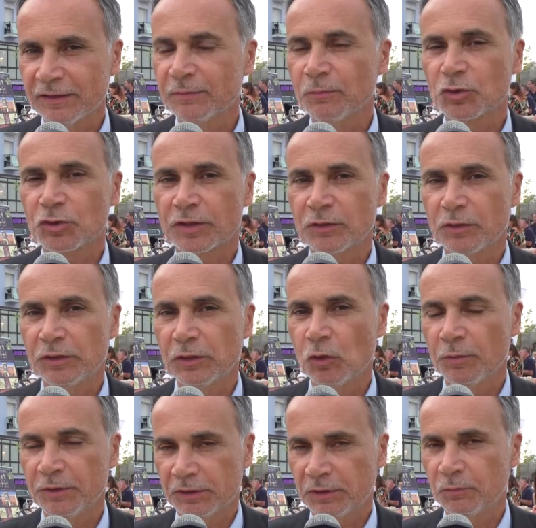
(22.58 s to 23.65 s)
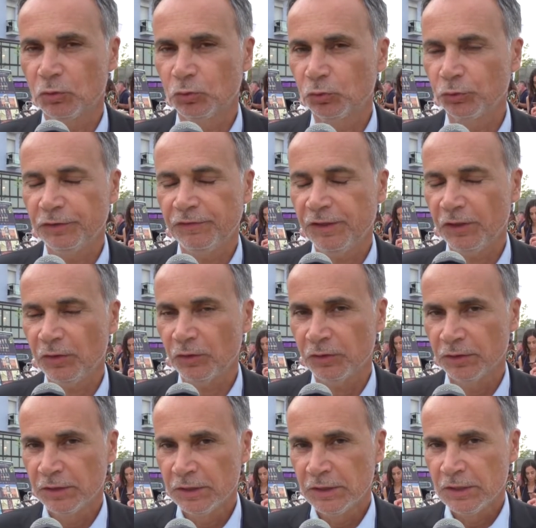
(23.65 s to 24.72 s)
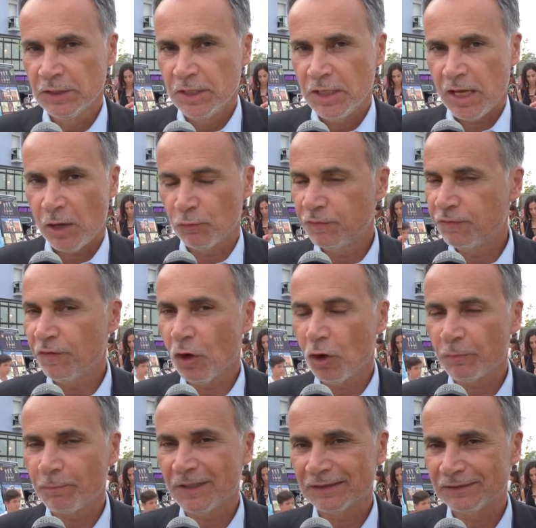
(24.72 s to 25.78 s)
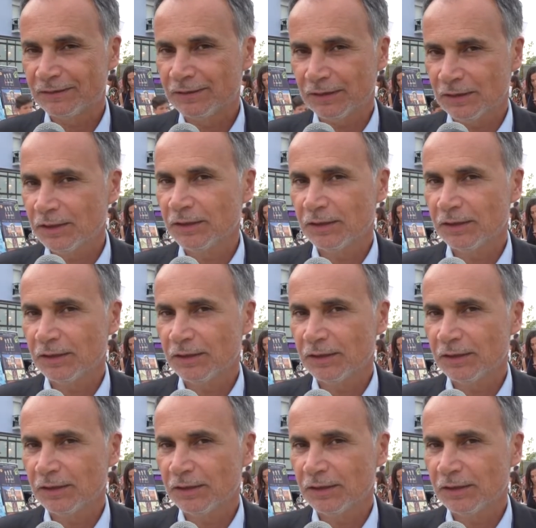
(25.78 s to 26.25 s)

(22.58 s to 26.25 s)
dimostrazione di come Tramonto di Vino è un format eh,